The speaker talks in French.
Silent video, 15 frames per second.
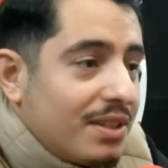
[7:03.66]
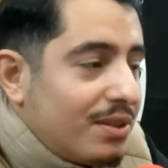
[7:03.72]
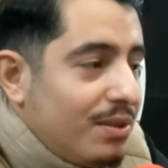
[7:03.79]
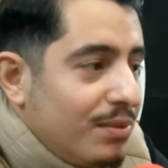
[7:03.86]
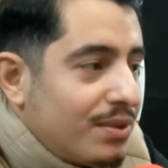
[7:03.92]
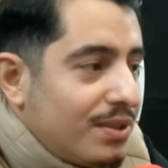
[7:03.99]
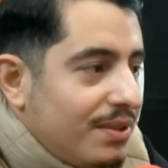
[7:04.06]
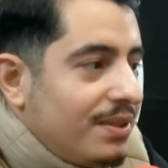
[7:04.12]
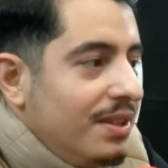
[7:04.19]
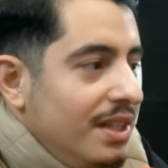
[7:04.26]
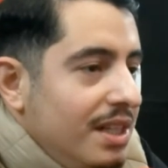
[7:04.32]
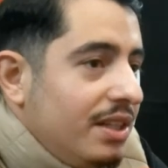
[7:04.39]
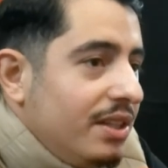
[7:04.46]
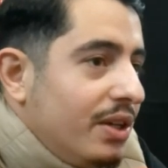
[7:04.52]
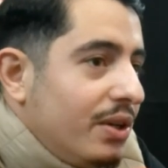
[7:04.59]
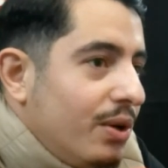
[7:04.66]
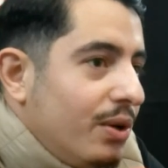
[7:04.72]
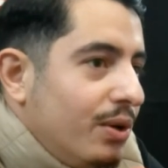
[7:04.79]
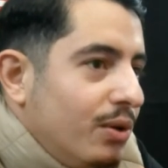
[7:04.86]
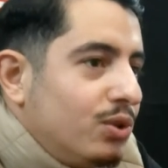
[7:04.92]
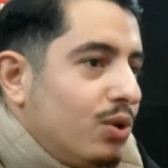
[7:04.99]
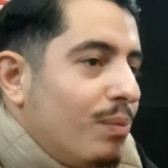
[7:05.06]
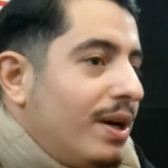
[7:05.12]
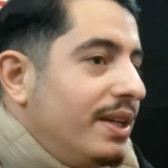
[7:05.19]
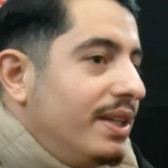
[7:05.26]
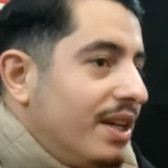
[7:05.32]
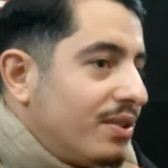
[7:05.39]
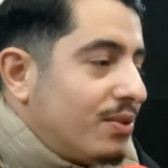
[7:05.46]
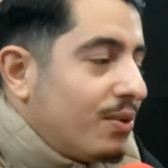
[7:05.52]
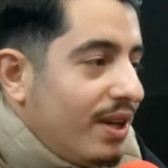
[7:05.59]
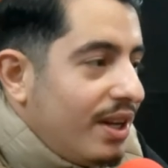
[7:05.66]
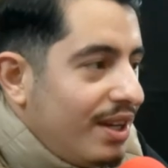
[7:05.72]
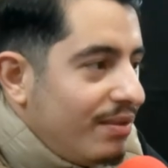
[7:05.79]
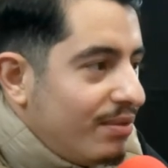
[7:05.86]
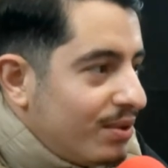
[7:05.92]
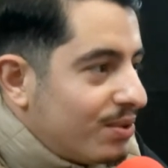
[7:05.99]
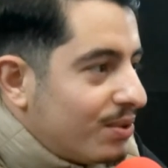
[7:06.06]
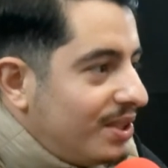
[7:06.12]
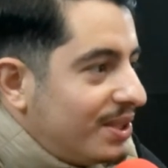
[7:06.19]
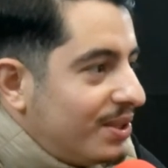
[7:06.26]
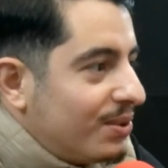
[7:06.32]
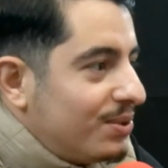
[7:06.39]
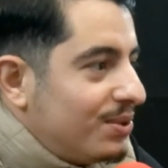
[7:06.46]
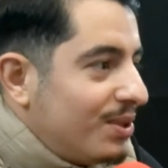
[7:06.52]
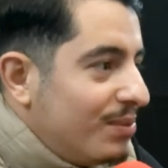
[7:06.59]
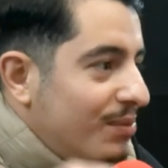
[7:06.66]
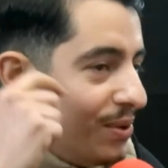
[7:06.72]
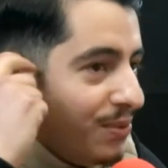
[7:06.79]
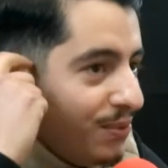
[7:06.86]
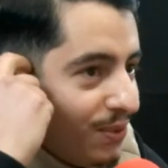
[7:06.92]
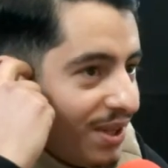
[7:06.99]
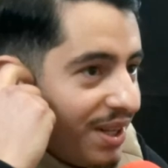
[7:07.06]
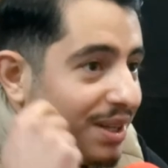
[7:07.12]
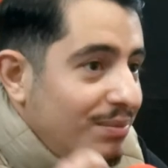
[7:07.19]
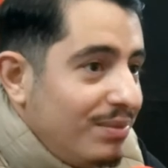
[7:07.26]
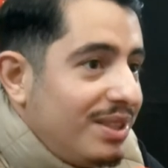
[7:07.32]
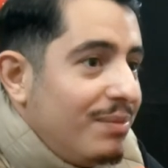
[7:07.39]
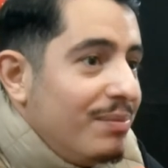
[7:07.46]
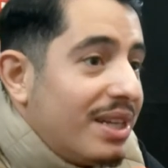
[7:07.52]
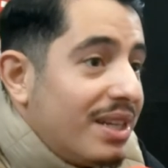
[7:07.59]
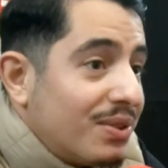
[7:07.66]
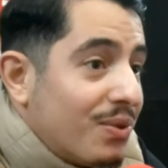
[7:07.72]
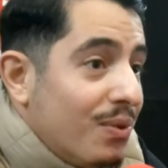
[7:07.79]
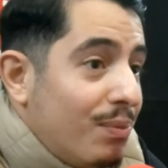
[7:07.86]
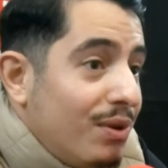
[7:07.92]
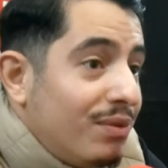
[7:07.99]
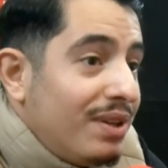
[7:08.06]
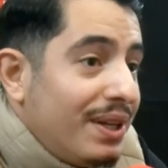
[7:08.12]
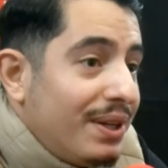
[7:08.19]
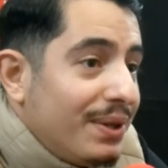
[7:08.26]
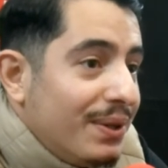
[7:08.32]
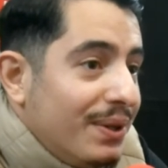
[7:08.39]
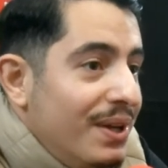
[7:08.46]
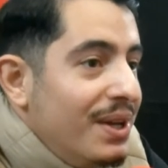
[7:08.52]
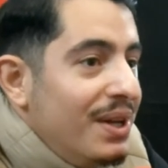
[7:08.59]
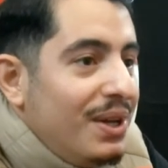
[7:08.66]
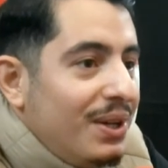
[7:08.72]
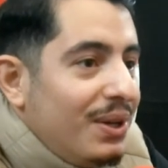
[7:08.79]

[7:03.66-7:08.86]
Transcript: exactement ça. Mm. Et d'ailleurs, euh, j'en parlais hier sur un live euh, sur TikTok justement où quelqu'un me disait mais qu'est-ce qu'on peut faire